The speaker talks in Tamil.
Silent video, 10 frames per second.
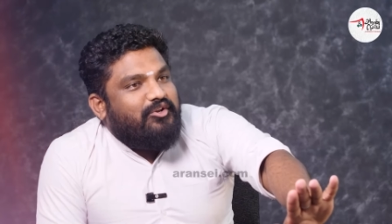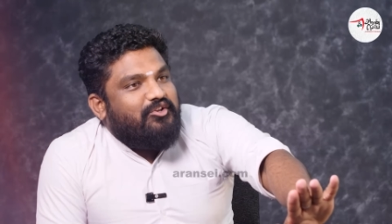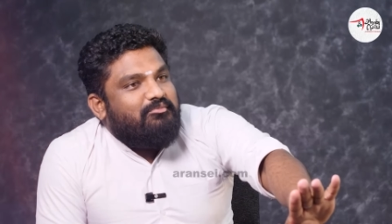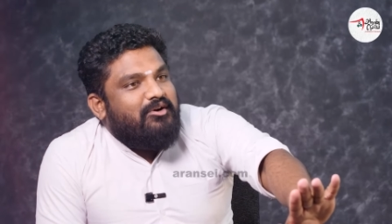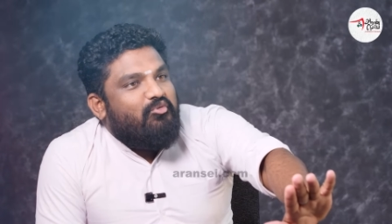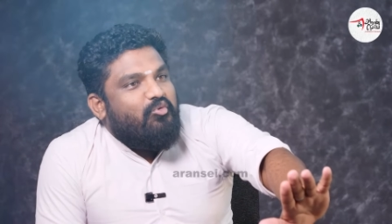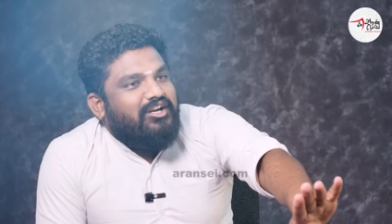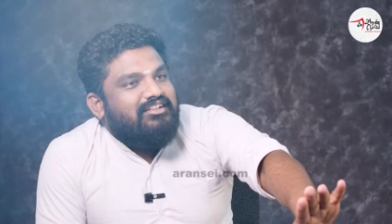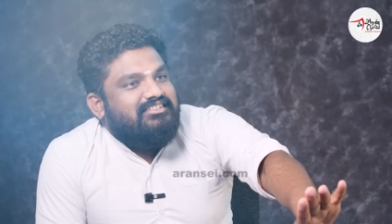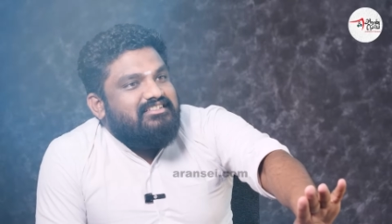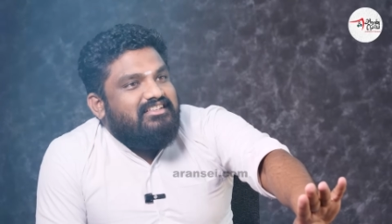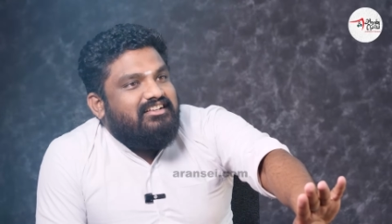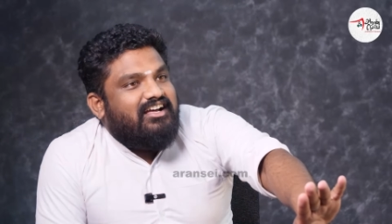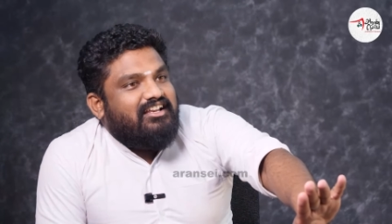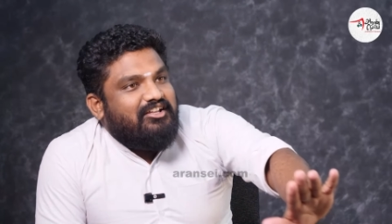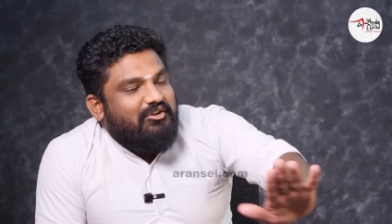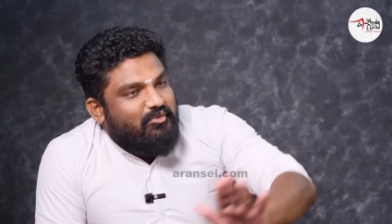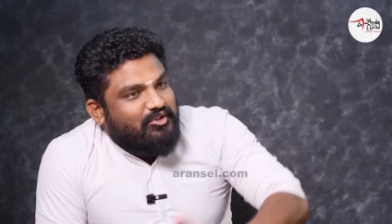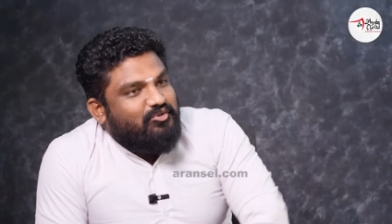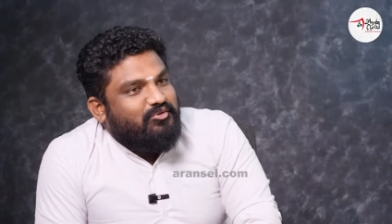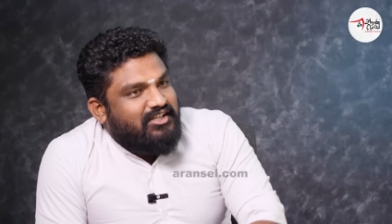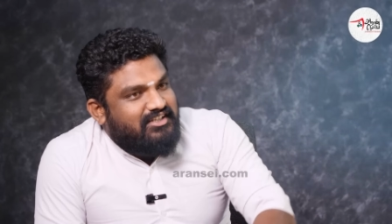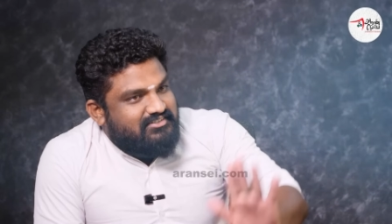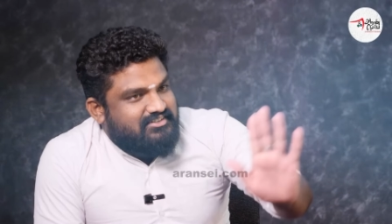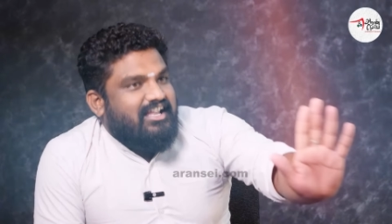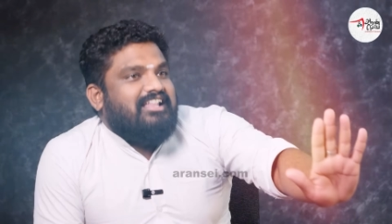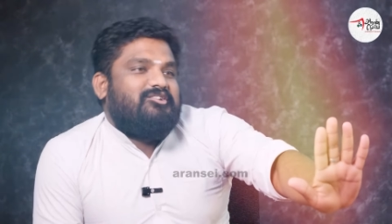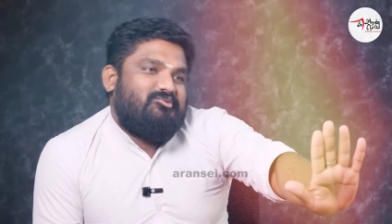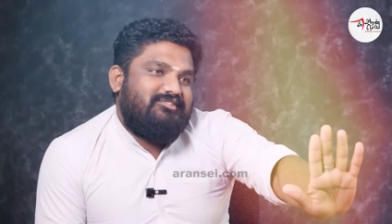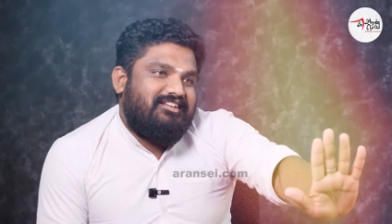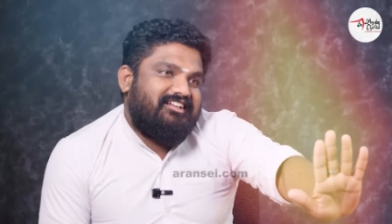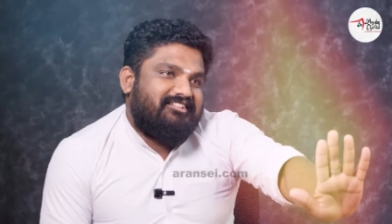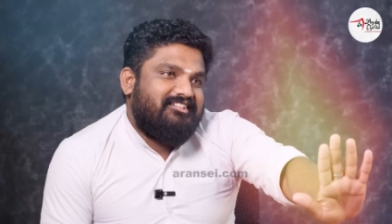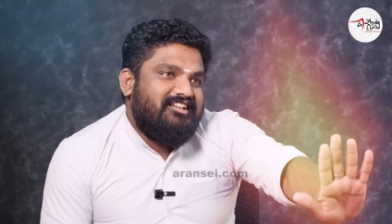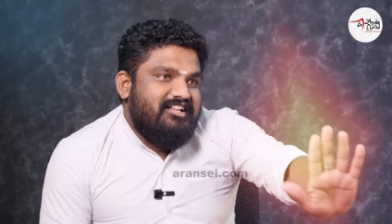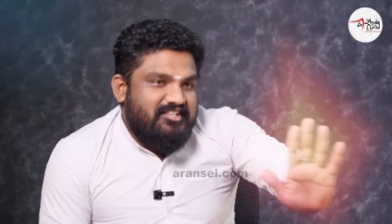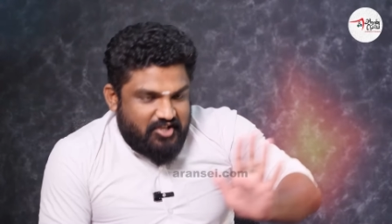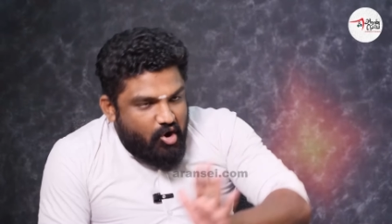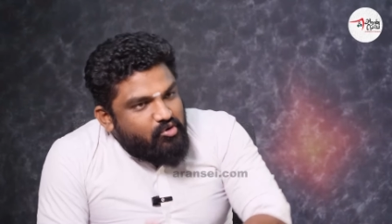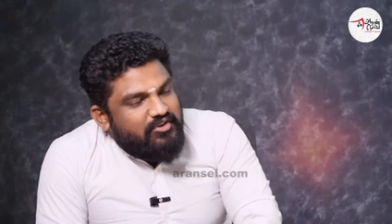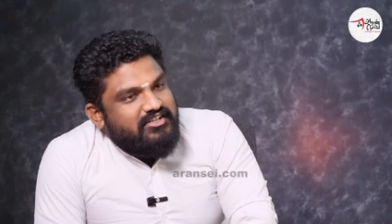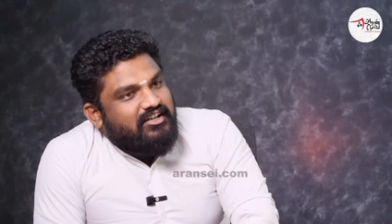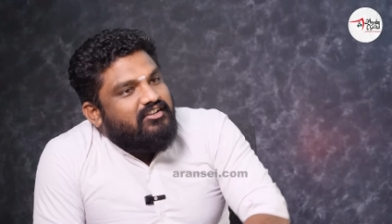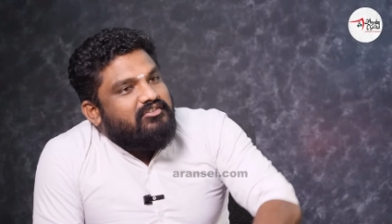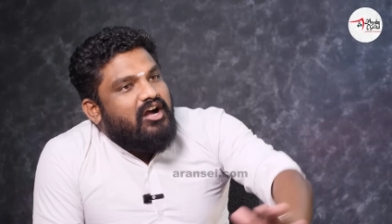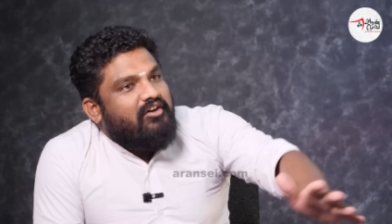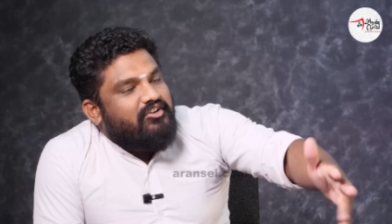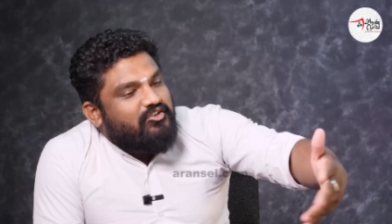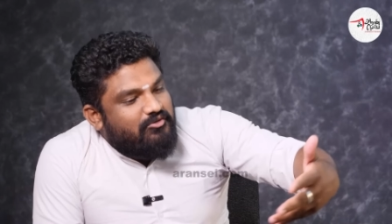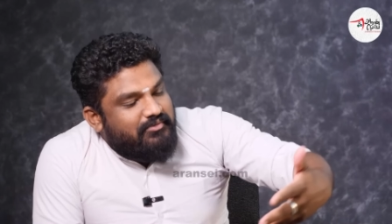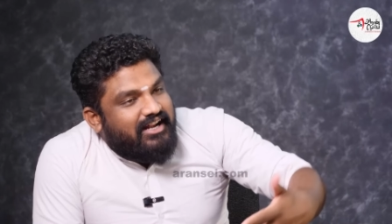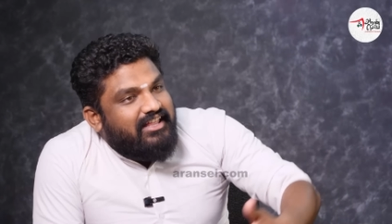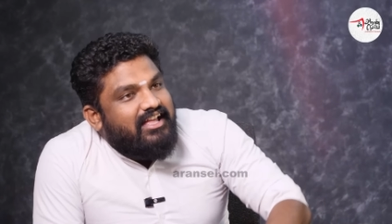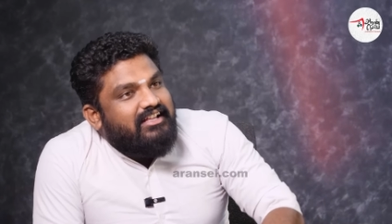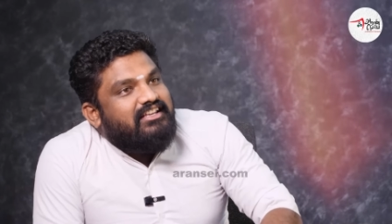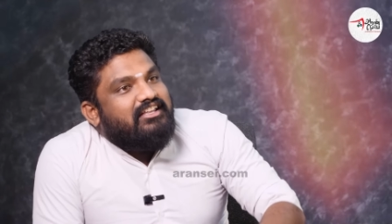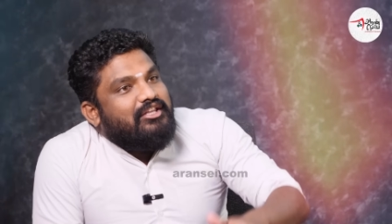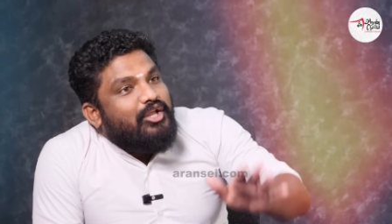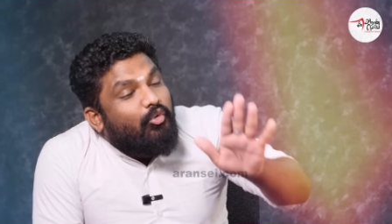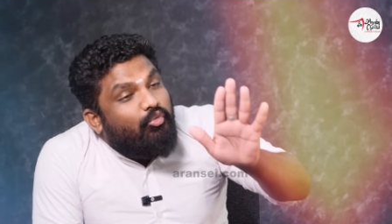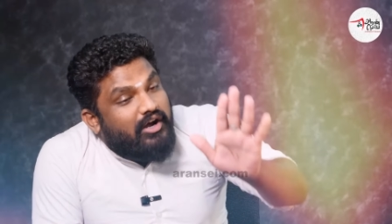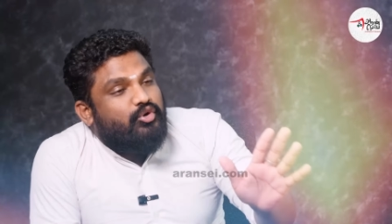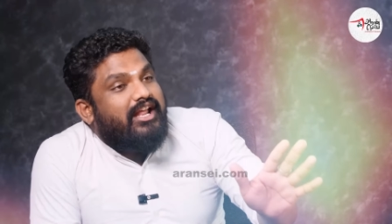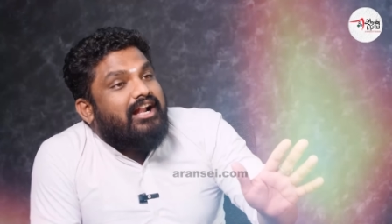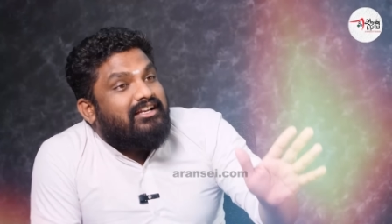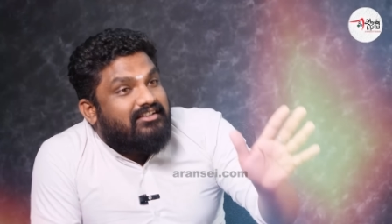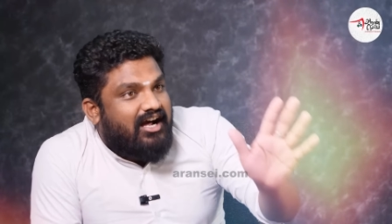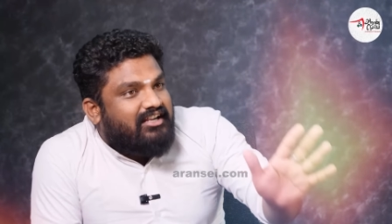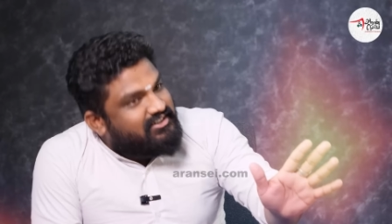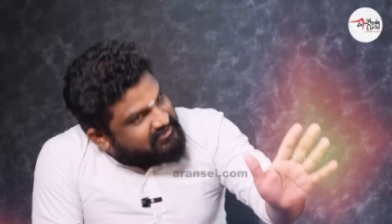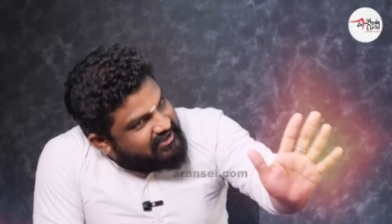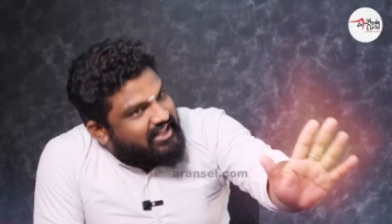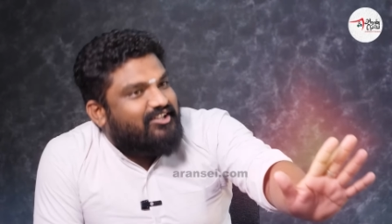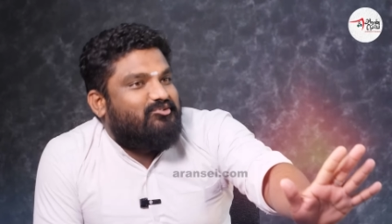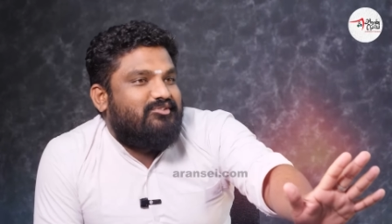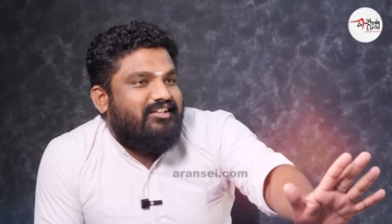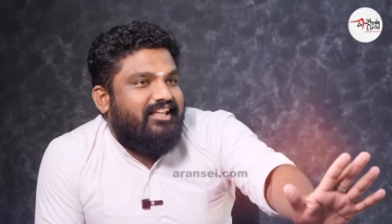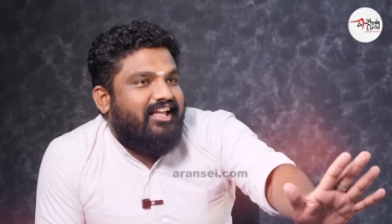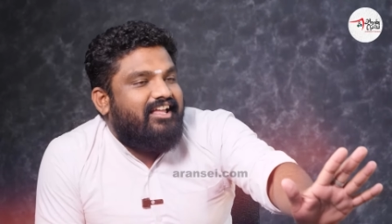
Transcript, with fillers: கோடி ரூபாய் ஊழல் செஞ்சிருக்காருங்கிற முதற்கொண்டு லிஸ்ட்டை நான் கொடுத்துருக்கேன் சவுக்கு சங்கருக்கும் அவருக்கும் இடையே இருந்த உரையாடல் கால் லிஸ்ட்டை நான் கொடுத்துருக்கேன்